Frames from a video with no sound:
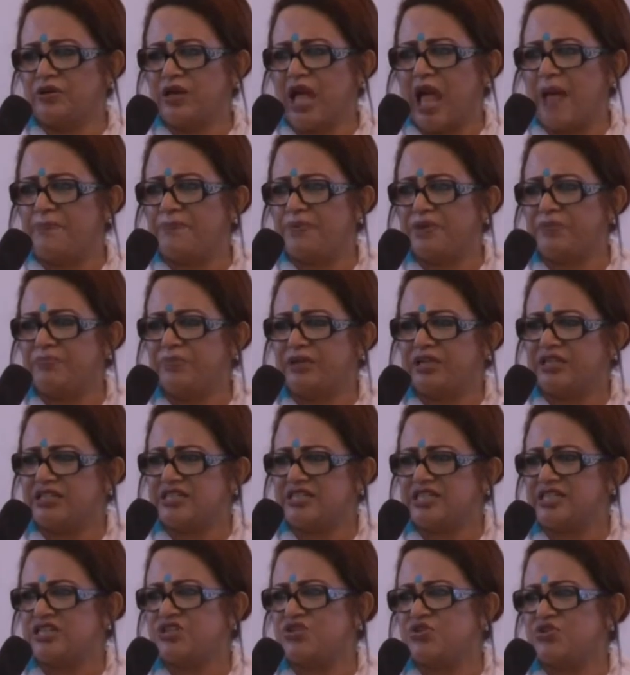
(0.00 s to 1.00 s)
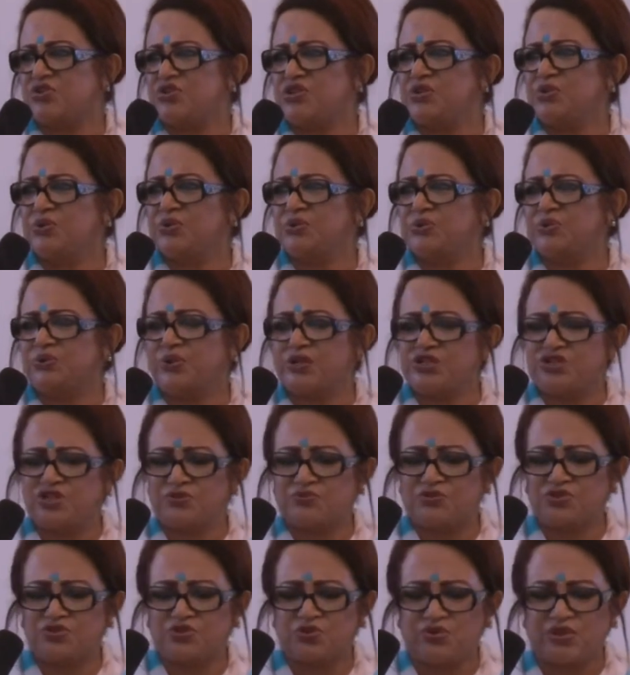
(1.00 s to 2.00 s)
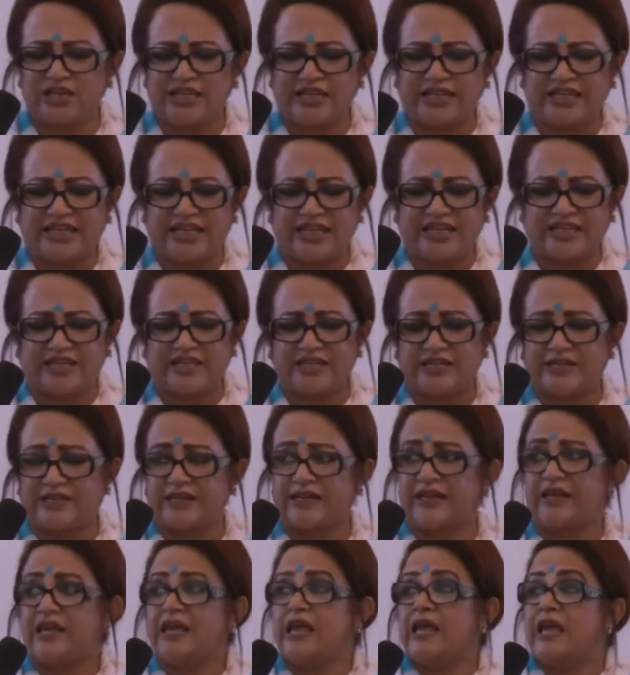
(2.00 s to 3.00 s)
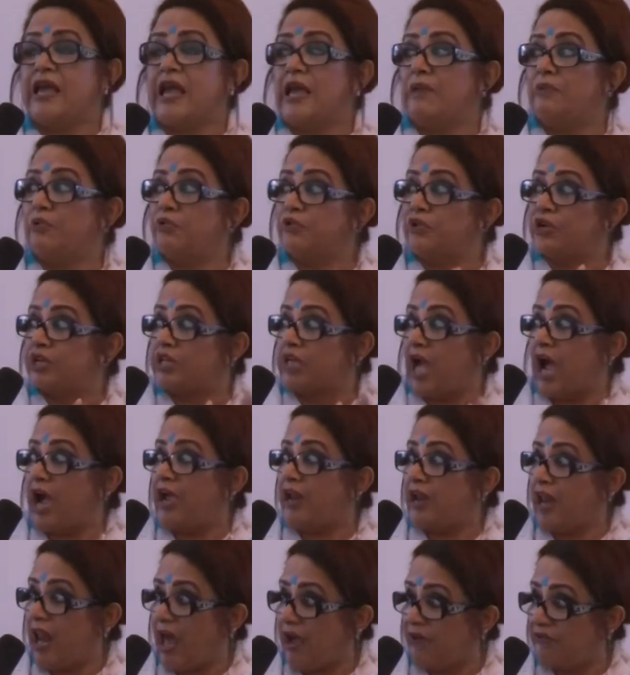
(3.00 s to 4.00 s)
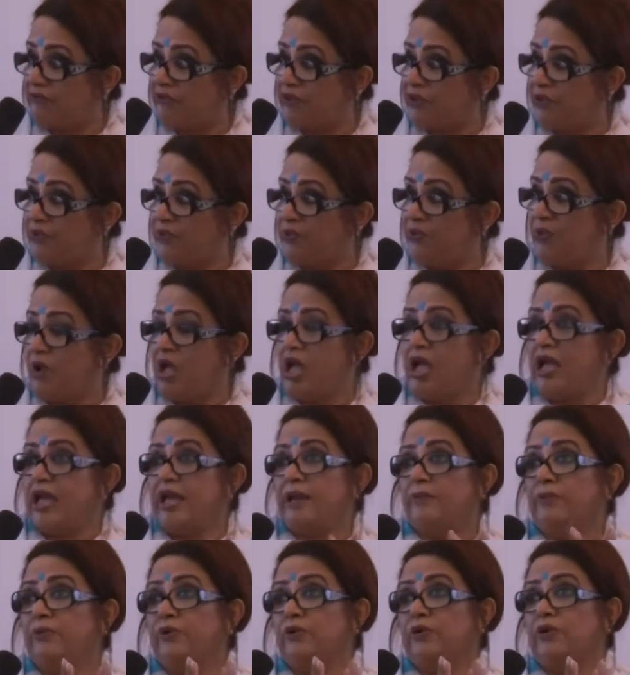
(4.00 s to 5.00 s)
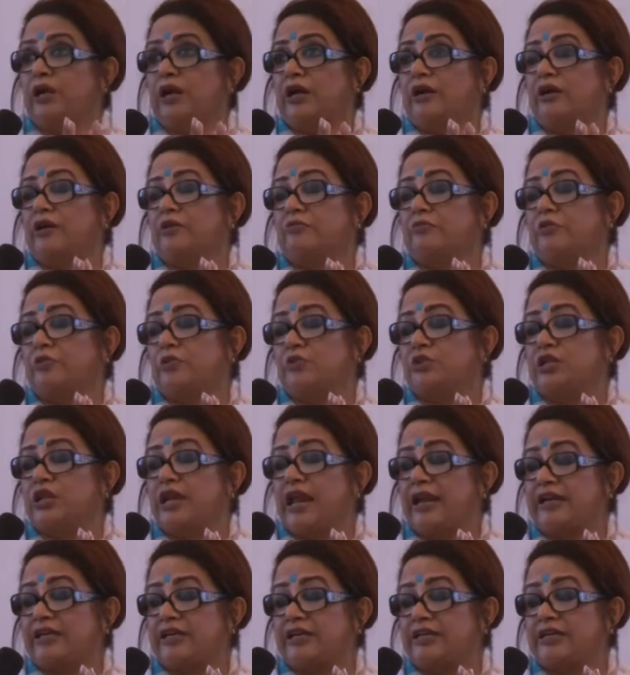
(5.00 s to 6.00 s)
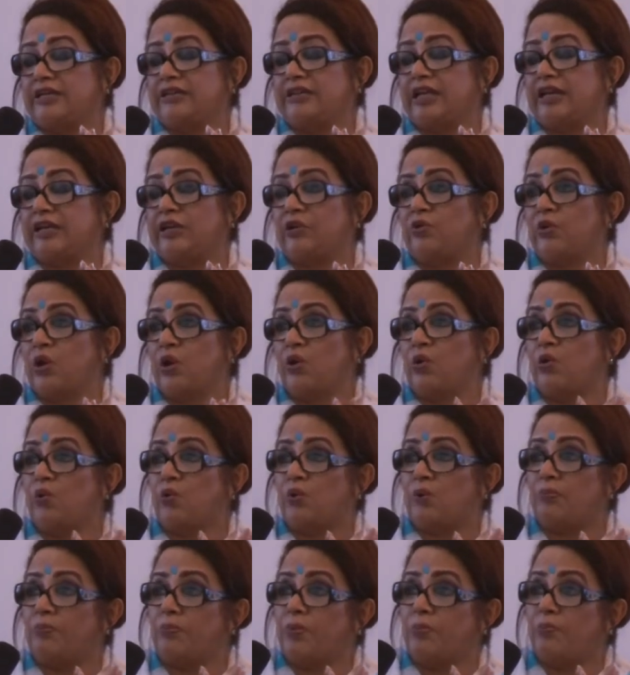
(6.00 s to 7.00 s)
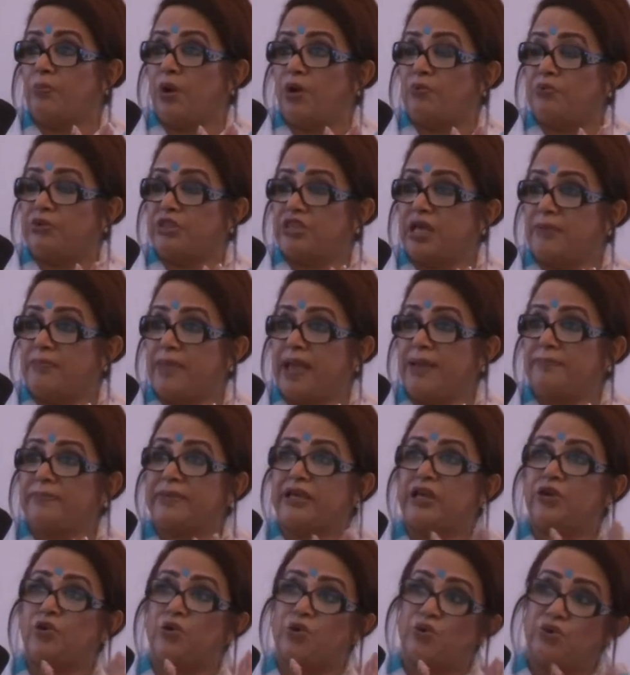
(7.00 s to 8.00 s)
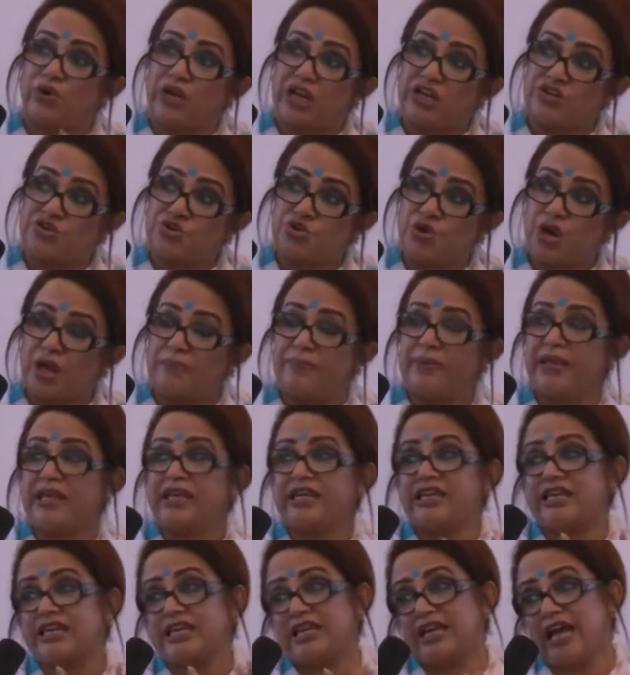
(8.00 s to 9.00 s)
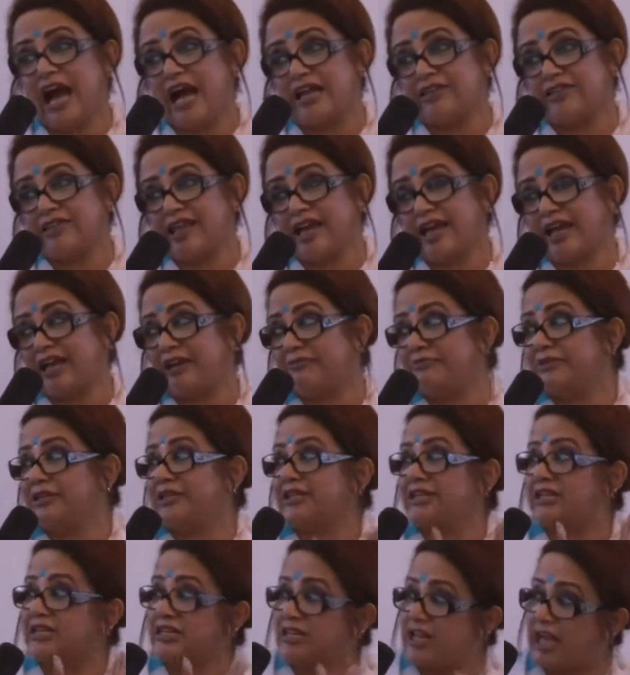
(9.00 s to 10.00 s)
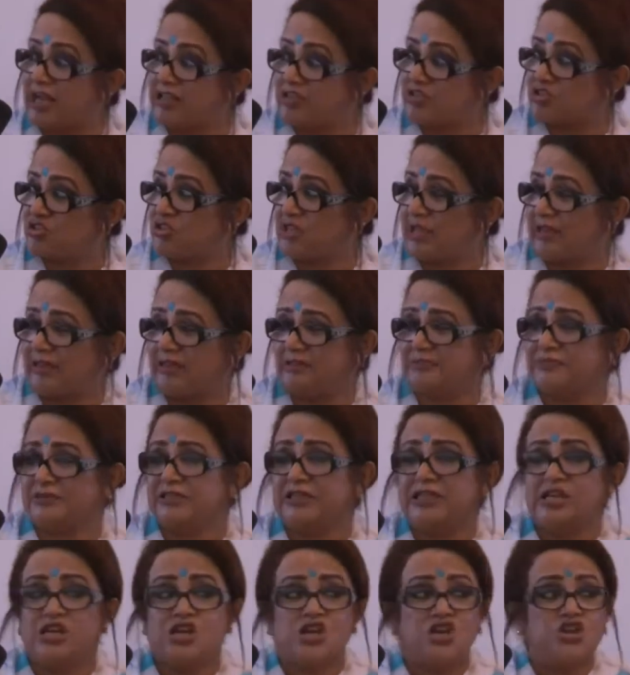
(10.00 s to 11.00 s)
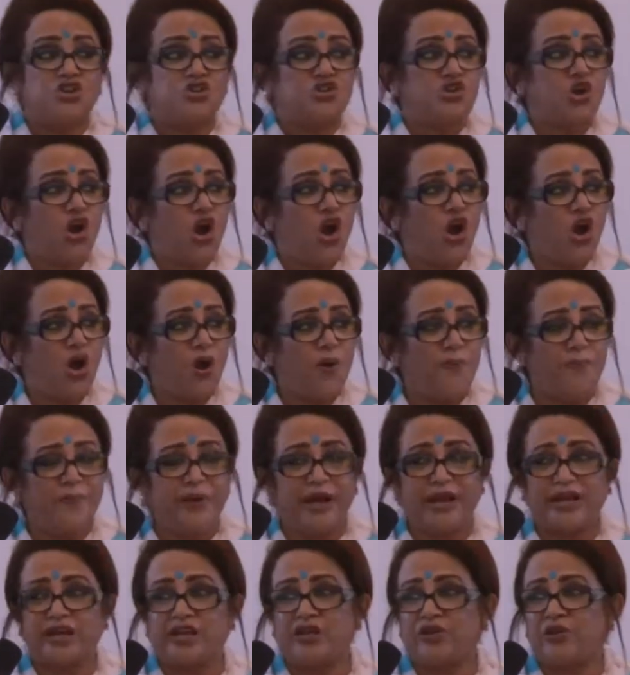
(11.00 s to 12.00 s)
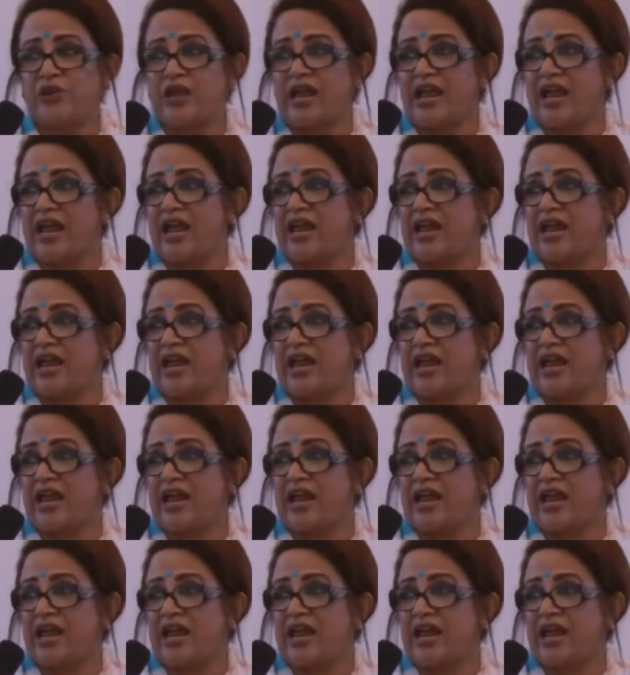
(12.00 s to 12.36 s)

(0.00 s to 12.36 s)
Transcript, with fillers: হ্যাপি বার্থডে টু ইউ এই সমস্ত লিখে টিকে এবং আই লাভ ইউ এবং ওদের একটা ইয়ে থাকে ওরা ববিতা ম্যামকে কোনটা শোনাবে কি গান দেখাবে কি নাচ দেখাবে সব রেডি হয়ে